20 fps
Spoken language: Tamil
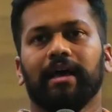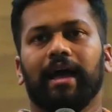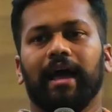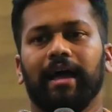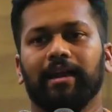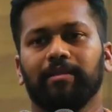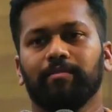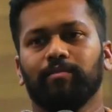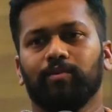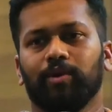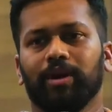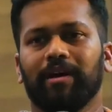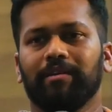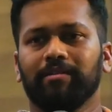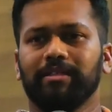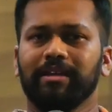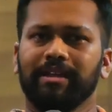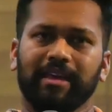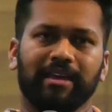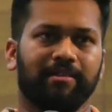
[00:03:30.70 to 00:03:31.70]
அண்ட்
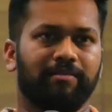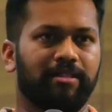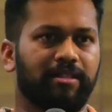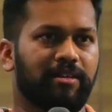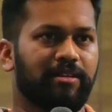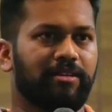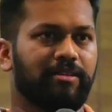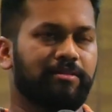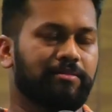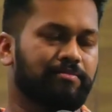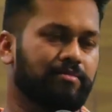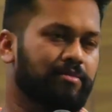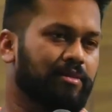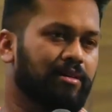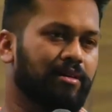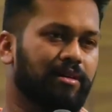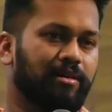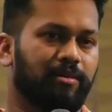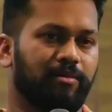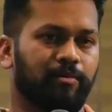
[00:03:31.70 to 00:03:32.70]
மூணாவது நீங்கள் வந்து
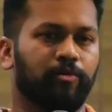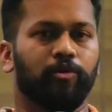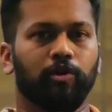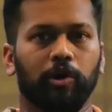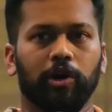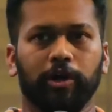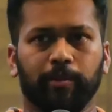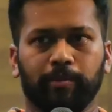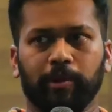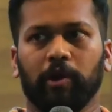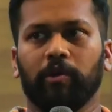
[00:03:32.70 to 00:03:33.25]
உங்களுடைய